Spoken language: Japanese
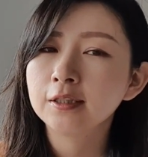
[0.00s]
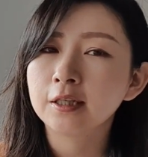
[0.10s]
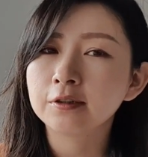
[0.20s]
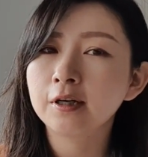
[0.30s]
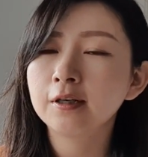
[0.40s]

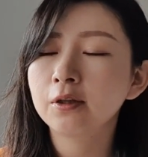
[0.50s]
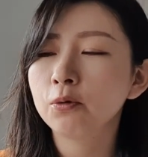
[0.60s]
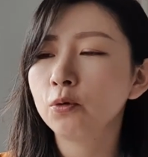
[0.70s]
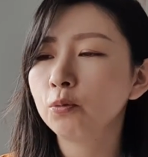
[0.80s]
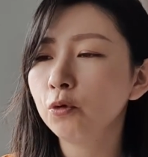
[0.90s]
殴られた
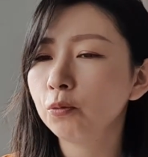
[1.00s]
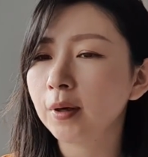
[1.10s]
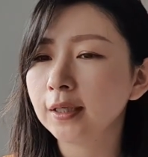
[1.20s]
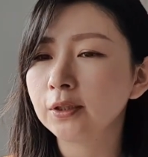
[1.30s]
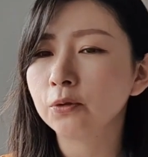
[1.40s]
方も
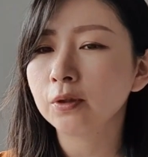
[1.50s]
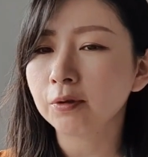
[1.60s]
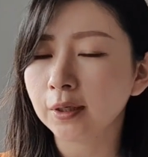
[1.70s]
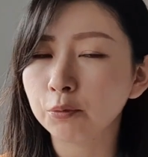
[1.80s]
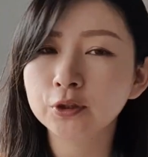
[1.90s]
場合によっては
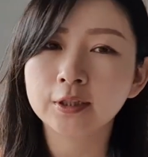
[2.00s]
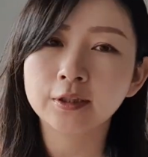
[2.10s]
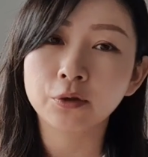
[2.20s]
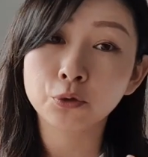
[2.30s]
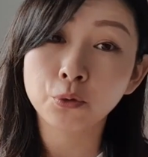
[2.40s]
ねもしかし
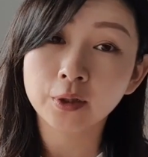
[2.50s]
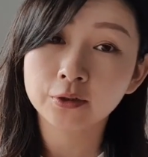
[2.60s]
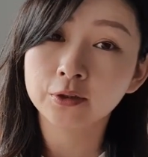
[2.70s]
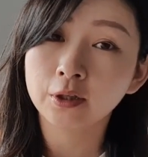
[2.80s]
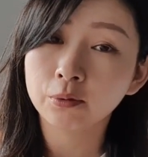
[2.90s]
たら挑
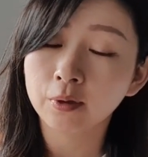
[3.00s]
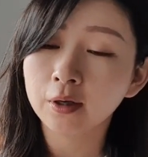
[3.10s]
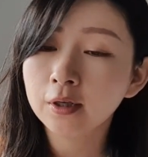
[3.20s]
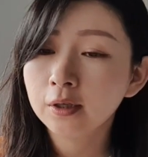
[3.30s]
発したとか